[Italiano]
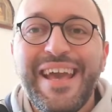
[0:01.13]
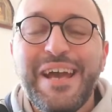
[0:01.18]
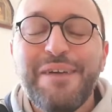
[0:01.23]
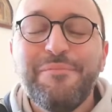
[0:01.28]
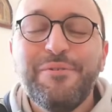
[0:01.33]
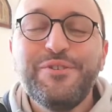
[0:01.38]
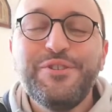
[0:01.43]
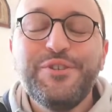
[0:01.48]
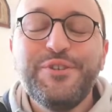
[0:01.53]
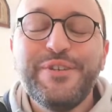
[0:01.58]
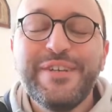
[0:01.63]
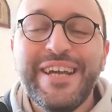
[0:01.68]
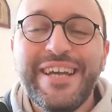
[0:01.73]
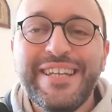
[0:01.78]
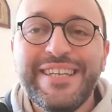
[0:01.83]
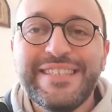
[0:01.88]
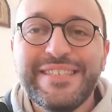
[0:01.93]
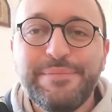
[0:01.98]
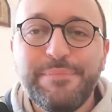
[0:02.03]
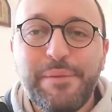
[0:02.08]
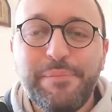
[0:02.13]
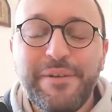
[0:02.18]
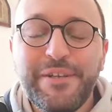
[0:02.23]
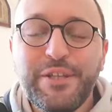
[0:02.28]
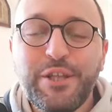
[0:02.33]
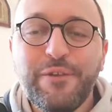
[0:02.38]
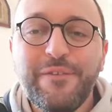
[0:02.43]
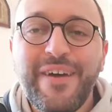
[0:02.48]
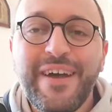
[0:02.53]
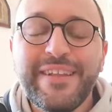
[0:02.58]
Buongiorno carissimi,
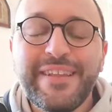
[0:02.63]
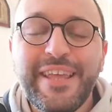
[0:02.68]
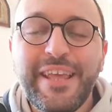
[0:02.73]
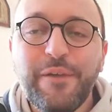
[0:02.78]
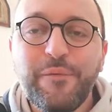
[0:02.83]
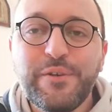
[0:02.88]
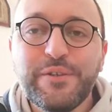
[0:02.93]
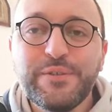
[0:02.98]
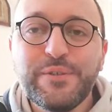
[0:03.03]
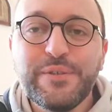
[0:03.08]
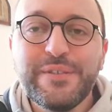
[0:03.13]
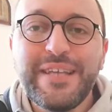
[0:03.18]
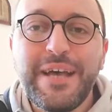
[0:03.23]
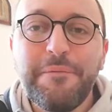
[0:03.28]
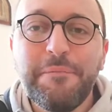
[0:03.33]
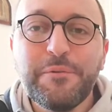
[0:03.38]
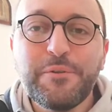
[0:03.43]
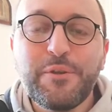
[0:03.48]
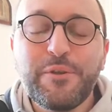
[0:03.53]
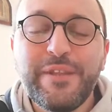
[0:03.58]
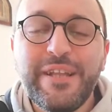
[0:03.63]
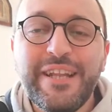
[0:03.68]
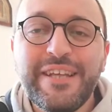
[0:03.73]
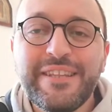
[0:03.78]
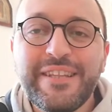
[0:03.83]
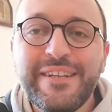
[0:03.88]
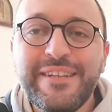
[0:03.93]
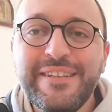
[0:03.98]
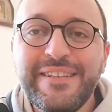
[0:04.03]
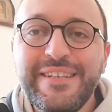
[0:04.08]
bentrovati in questo sabato
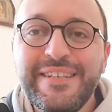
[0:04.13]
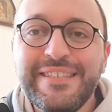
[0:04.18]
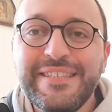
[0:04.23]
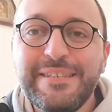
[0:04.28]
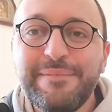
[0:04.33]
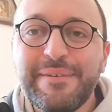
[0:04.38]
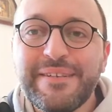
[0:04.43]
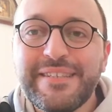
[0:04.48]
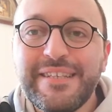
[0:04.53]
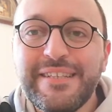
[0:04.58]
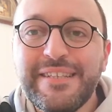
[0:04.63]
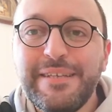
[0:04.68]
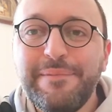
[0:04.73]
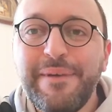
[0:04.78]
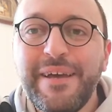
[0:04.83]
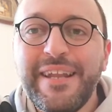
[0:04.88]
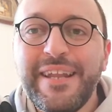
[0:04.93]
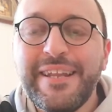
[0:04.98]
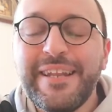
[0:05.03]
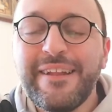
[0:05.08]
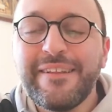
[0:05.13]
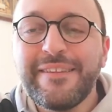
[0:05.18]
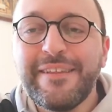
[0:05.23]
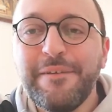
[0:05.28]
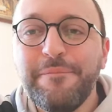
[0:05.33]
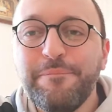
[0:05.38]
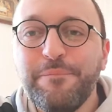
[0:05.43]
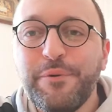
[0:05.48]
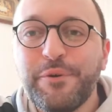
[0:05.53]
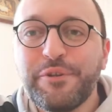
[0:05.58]
della trentesima settimana del
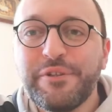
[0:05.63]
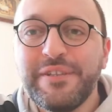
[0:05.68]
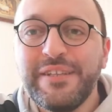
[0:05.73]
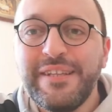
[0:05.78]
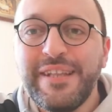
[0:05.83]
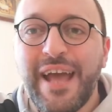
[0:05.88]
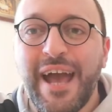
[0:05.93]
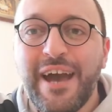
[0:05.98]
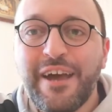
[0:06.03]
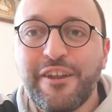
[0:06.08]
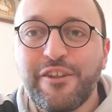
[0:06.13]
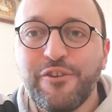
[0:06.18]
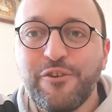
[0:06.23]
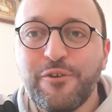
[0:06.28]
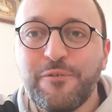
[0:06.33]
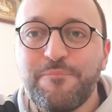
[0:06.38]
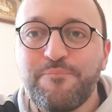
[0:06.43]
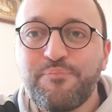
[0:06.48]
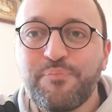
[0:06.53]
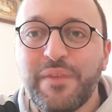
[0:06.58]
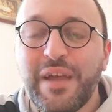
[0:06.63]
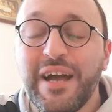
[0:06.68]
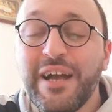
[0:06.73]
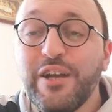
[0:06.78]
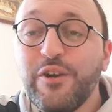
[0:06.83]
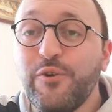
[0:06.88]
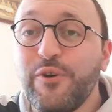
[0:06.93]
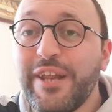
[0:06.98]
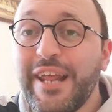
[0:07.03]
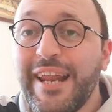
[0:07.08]
tempo ordinario.
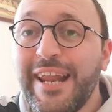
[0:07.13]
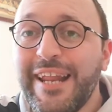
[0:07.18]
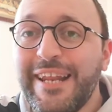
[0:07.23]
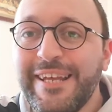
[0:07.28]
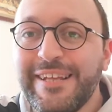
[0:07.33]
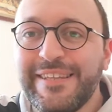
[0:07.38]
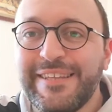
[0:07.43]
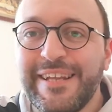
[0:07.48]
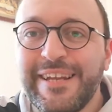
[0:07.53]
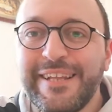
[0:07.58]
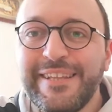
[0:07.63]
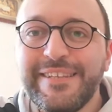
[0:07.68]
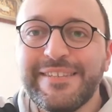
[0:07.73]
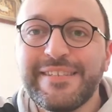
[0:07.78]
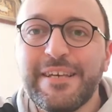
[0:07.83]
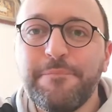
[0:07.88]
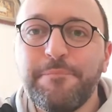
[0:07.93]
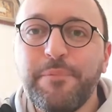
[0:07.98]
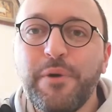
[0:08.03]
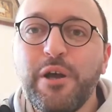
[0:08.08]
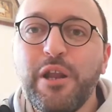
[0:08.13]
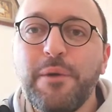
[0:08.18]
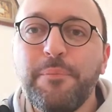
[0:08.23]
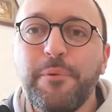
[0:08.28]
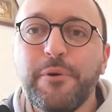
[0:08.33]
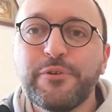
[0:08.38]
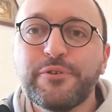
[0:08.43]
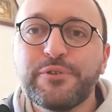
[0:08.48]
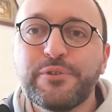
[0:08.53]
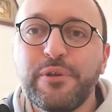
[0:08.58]
Ancora la lettera di San Paolo
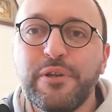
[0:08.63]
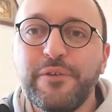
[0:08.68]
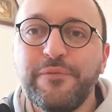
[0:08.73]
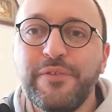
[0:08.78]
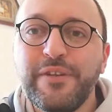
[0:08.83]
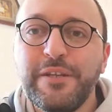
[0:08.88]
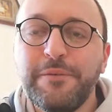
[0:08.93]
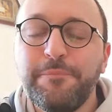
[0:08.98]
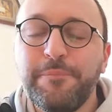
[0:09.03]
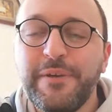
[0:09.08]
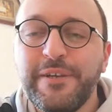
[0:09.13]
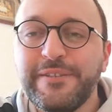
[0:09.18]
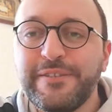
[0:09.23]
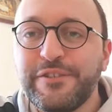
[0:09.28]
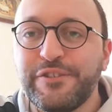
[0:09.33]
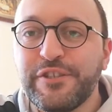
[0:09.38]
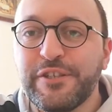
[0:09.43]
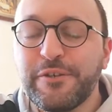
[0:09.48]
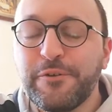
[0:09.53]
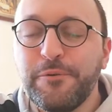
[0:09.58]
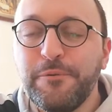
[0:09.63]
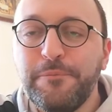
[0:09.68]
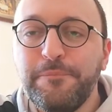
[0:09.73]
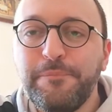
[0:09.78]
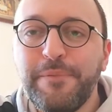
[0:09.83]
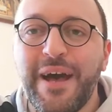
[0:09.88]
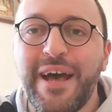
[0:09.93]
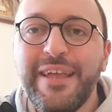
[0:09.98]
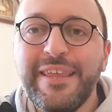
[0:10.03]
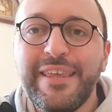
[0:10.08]
Apostolo Apostole Filippesi ci
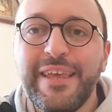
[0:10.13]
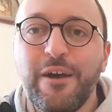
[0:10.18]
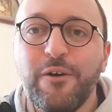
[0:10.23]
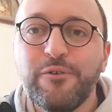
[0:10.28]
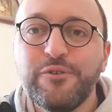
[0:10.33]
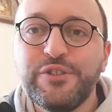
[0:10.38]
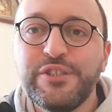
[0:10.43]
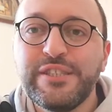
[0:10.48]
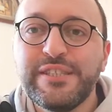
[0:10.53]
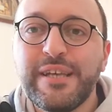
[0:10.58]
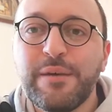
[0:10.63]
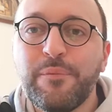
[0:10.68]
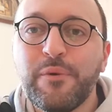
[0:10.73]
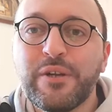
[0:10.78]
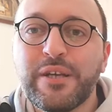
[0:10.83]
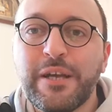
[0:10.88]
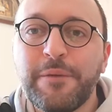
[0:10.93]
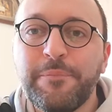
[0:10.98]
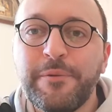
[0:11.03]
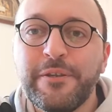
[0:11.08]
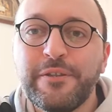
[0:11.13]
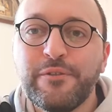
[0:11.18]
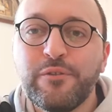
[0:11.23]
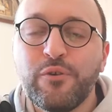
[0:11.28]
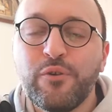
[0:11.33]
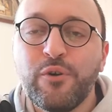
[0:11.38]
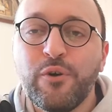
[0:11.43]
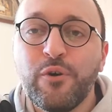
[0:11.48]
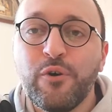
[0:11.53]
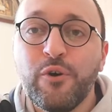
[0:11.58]
accompagna, oggi siamo al
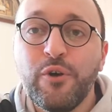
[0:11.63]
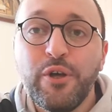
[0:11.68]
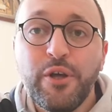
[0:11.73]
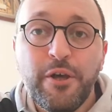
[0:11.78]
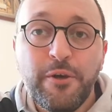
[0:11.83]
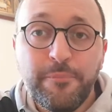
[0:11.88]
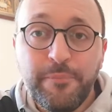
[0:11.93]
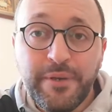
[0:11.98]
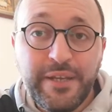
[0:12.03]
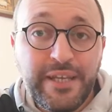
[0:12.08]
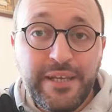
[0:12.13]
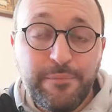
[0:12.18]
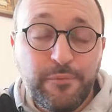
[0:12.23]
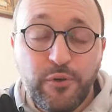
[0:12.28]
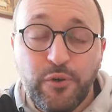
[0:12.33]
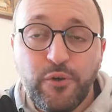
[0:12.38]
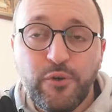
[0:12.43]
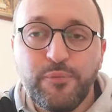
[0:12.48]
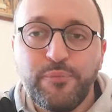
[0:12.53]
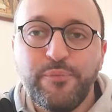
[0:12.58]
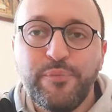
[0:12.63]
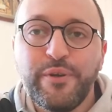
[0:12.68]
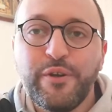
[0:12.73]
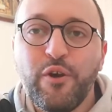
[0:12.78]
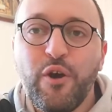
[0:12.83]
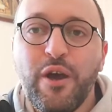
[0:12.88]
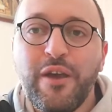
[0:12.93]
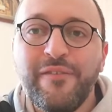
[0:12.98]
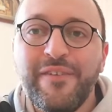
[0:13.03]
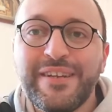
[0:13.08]
capitolo primo,
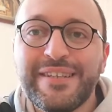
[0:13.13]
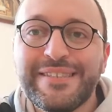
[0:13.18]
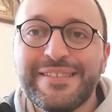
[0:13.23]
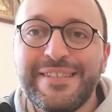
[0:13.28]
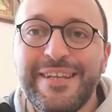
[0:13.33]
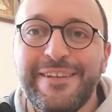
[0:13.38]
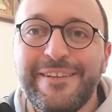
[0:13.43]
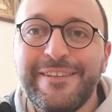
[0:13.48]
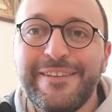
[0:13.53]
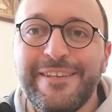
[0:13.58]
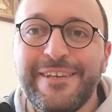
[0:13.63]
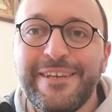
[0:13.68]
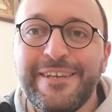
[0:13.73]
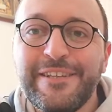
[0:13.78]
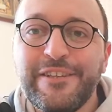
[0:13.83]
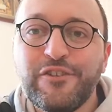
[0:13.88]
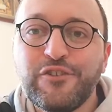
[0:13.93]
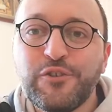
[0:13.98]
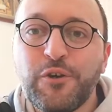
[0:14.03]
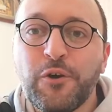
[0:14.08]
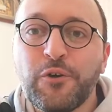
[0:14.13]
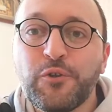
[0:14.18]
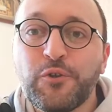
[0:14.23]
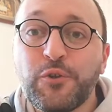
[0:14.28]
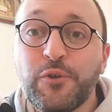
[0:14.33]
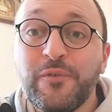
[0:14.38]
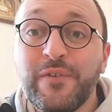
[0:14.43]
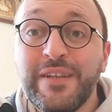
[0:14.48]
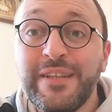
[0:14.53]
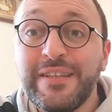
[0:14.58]
però ai versetti
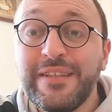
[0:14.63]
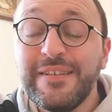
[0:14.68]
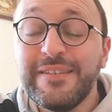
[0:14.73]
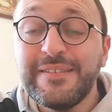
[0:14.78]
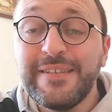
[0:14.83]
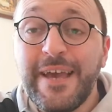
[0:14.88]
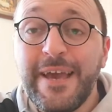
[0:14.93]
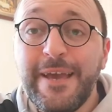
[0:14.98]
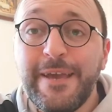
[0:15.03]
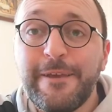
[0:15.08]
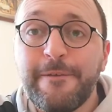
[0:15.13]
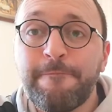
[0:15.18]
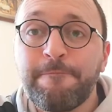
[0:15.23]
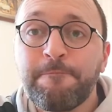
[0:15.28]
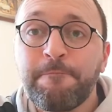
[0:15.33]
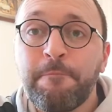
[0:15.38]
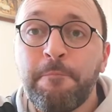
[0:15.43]
18-26.